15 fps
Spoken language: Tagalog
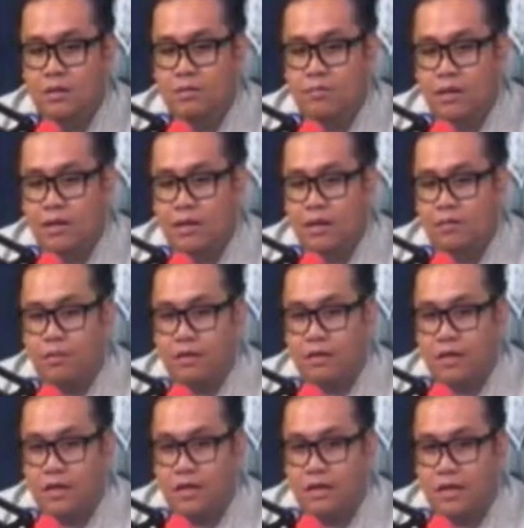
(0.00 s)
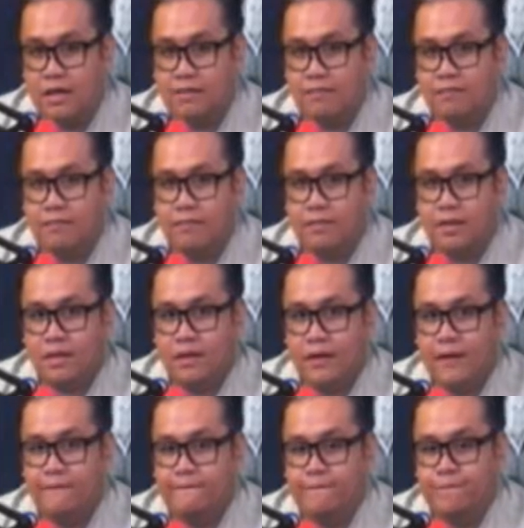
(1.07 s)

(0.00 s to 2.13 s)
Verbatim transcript: para lamang tikitan. Yan.